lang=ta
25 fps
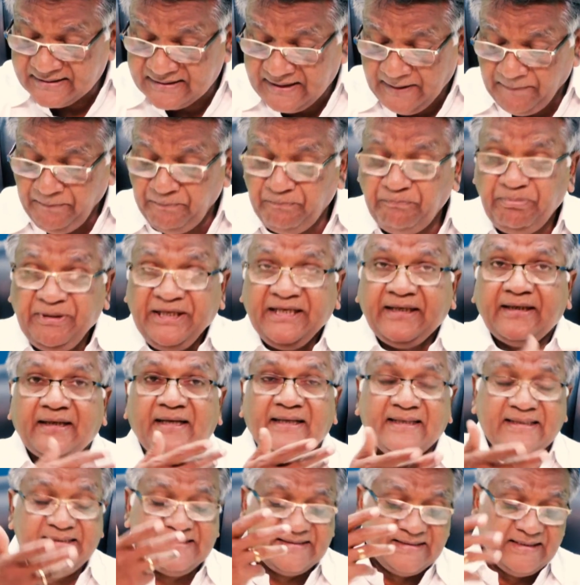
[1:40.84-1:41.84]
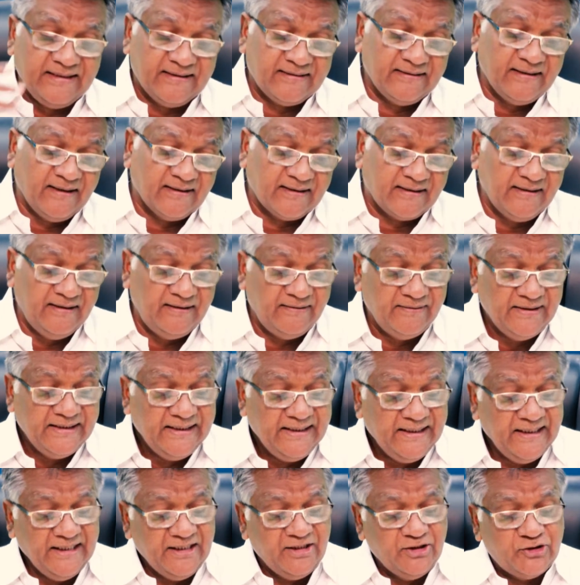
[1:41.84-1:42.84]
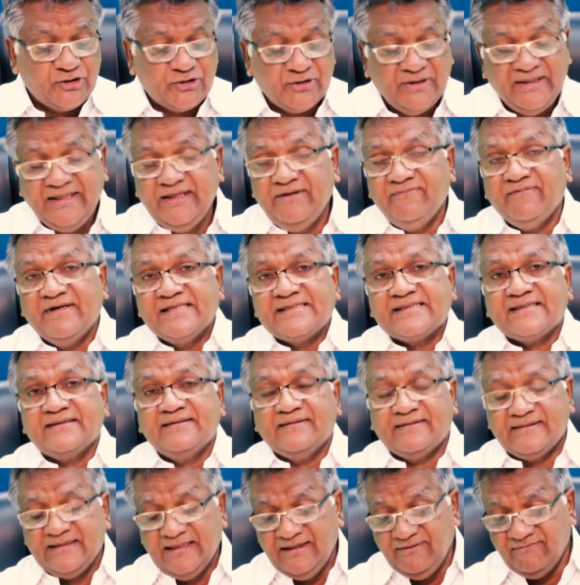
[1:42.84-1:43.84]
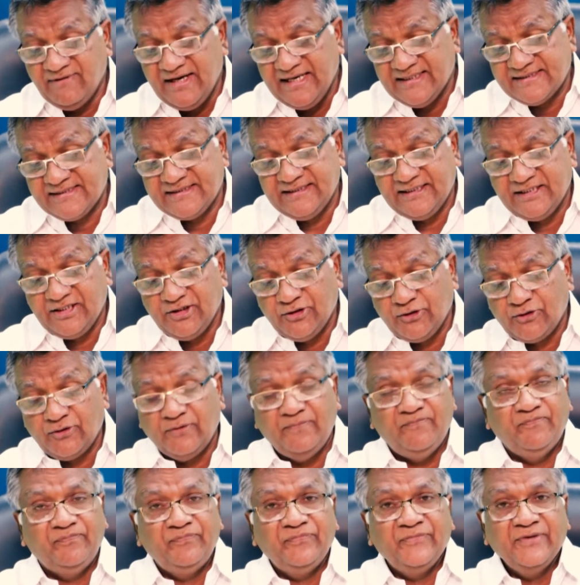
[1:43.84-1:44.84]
தப்பி கரை சேர்ந்தார்கள் என்று சொல்லி வசனத்திலே வாசிக்கின்றோம்